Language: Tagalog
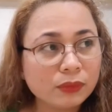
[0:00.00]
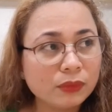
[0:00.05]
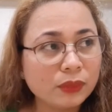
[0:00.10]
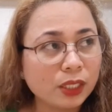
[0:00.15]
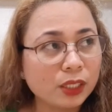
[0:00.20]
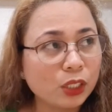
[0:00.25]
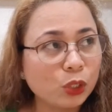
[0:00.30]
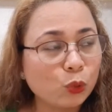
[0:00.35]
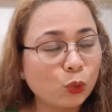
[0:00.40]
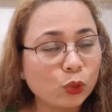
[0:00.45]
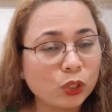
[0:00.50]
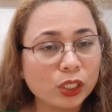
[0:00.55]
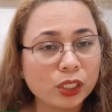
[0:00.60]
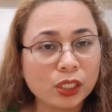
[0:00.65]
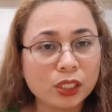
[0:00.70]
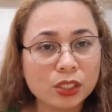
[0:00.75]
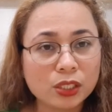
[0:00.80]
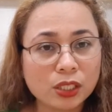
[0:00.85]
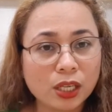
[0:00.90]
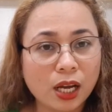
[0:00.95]
naging okay
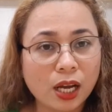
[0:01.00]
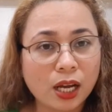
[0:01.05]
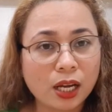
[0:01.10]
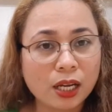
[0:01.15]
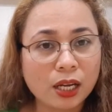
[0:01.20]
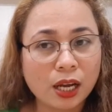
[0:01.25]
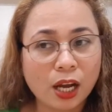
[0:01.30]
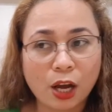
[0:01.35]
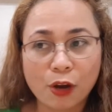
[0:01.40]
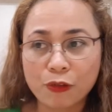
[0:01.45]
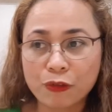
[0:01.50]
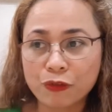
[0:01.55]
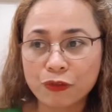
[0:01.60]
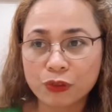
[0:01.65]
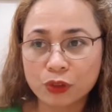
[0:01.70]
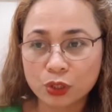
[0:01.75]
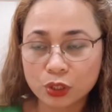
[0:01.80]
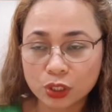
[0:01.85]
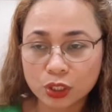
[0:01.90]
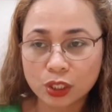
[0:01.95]
na siya
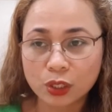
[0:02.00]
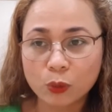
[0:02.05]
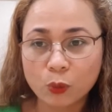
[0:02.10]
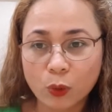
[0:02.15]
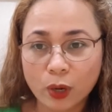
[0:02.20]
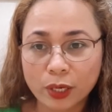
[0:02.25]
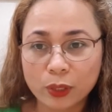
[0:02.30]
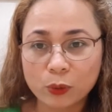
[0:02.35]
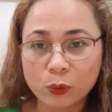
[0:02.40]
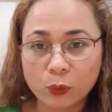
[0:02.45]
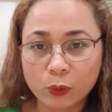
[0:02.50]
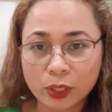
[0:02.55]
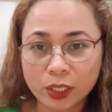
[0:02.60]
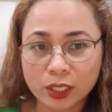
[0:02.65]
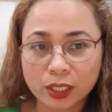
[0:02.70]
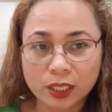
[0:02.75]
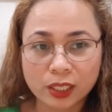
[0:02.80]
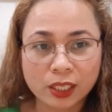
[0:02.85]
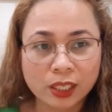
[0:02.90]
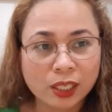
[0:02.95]
after one
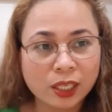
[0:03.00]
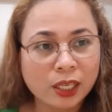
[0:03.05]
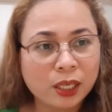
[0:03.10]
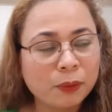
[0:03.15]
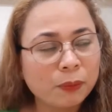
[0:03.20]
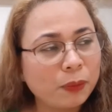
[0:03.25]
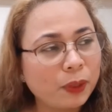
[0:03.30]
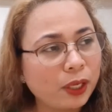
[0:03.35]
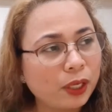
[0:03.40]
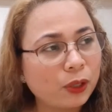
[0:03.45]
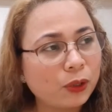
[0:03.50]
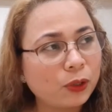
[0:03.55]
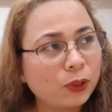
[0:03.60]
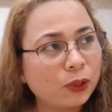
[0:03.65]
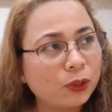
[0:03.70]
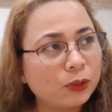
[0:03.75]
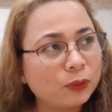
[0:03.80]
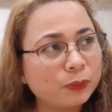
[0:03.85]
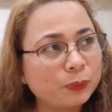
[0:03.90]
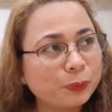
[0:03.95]
week.
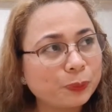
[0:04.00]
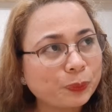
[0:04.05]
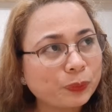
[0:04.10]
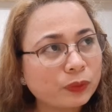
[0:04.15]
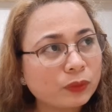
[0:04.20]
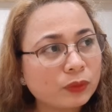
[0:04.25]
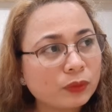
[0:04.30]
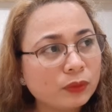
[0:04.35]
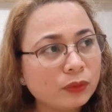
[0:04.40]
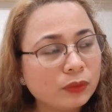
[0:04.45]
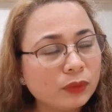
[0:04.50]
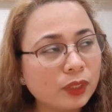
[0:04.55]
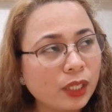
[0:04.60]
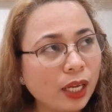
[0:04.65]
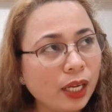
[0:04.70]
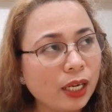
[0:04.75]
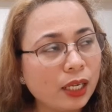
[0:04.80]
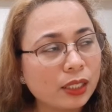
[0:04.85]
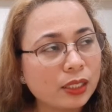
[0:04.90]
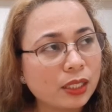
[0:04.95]
Pero
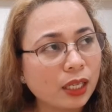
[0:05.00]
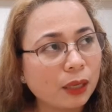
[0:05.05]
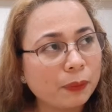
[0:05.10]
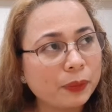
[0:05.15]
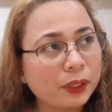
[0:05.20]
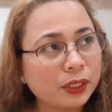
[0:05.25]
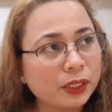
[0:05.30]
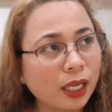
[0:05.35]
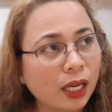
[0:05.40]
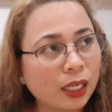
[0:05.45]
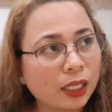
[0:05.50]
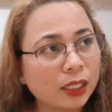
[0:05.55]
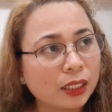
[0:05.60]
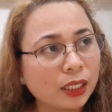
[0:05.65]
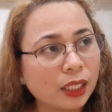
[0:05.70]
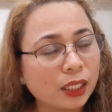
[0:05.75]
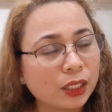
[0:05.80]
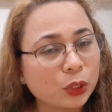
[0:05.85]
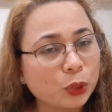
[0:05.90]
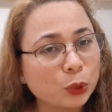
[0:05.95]
dahil ang sabi sa
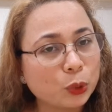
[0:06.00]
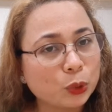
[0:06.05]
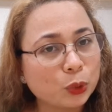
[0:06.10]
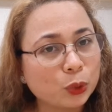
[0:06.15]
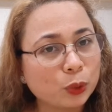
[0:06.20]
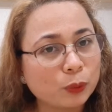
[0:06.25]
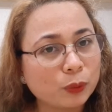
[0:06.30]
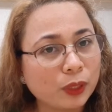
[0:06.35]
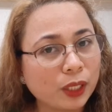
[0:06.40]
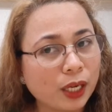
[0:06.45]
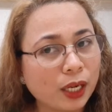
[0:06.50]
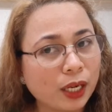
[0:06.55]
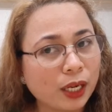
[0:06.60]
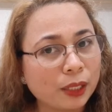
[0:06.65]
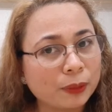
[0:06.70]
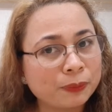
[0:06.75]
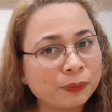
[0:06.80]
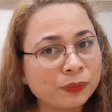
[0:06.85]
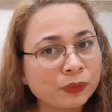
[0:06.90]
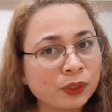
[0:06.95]
akin ng YouTube
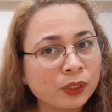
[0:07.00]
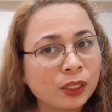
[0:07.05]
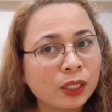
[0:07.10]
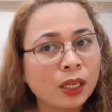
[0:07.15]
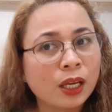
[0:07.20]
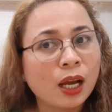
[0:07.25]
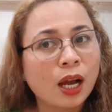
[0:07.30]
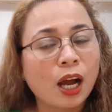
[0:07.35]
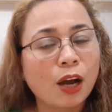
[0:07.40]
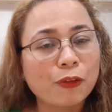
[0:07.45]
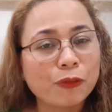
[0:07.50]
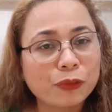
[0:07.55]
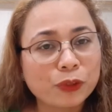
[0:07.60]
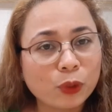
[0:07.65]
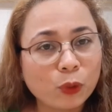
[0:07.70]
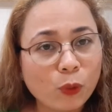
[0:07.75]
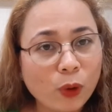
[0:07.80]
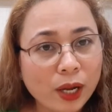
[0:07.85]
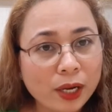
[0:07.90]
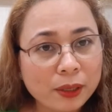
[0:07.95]
na
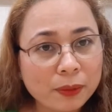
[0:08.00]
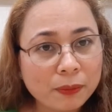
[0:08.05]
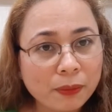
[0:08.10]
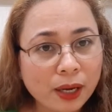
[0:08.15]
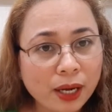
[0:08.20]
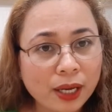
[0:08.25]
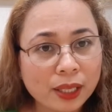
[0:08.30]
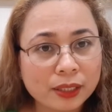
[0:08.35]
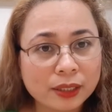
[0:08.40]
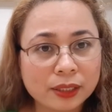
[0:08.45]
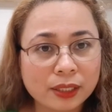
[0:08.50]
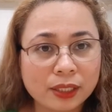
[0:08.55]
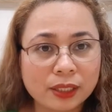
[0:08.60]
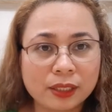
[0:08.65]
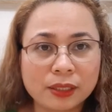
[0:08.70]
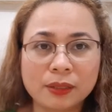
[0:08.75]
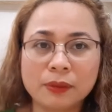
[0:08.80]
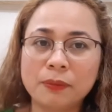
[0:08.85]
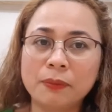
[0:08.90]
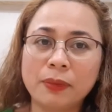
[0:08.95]
after one month,
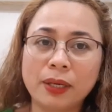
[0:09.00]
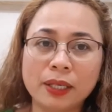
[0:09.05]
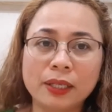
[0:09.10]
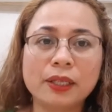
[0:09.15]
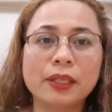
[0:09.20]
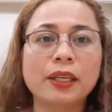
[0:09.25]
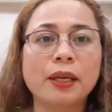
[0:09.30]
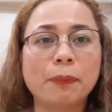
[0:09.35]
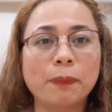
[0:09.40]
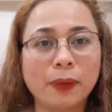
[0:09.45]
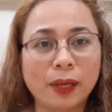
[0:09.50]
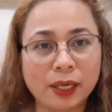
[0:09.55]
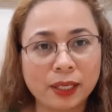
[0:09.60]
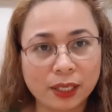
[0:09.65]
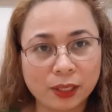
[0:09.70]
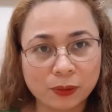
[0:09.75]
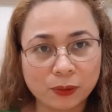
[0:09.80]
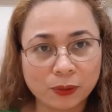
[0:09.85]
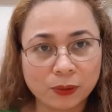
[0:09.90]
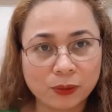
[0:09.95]

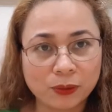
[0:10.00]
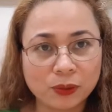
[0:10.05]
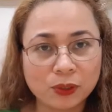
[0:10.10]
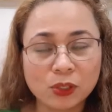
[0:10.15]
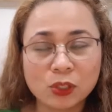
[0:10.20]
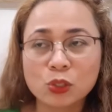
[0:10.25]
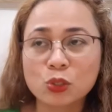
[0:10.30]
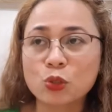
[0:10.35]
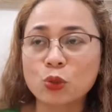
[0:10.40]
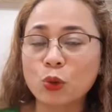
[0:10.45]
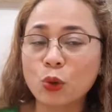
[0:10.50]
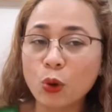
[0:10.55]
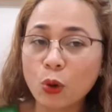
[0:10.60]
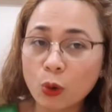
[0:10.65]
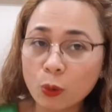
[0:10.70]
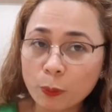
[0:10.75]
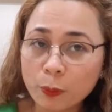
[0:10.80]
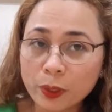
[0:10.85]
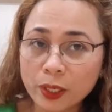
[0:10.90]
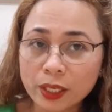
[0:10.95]
mag-reapply ako. So
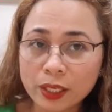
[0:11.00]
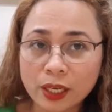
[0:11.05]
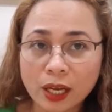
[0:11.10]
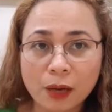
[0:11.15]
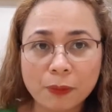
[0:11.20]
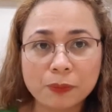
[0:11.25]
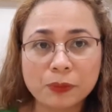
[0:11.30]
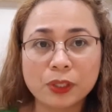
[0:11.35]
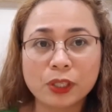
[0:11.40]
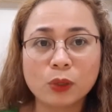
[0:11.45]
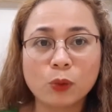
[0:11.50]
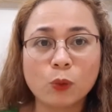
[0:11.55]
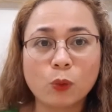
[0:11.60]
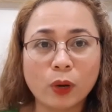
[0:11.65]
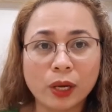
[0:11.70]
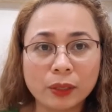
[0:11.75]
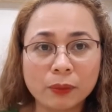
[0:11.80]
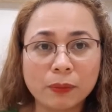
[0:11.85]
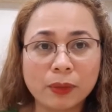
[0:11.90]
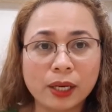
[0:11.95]
hoping na after
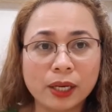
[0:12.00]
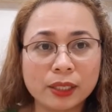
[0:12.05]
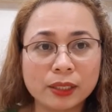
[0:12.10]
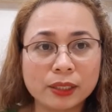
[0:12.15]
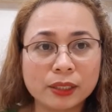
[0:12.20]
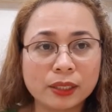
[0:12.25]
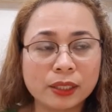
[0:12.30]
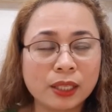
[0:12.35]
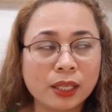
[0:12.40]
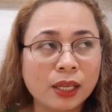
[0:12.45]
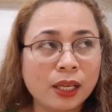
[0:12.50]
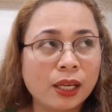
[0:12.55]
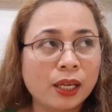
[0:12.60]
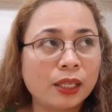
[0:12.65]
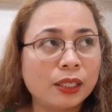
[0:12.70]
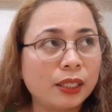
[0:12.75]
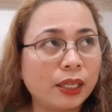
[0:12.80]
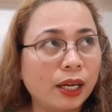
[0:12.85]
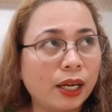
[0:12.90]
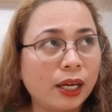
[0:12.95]
one month,
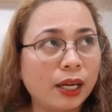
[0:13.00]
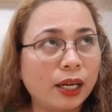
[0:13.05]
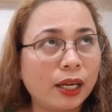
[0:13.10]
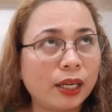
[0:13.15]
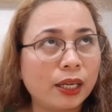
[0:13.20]
na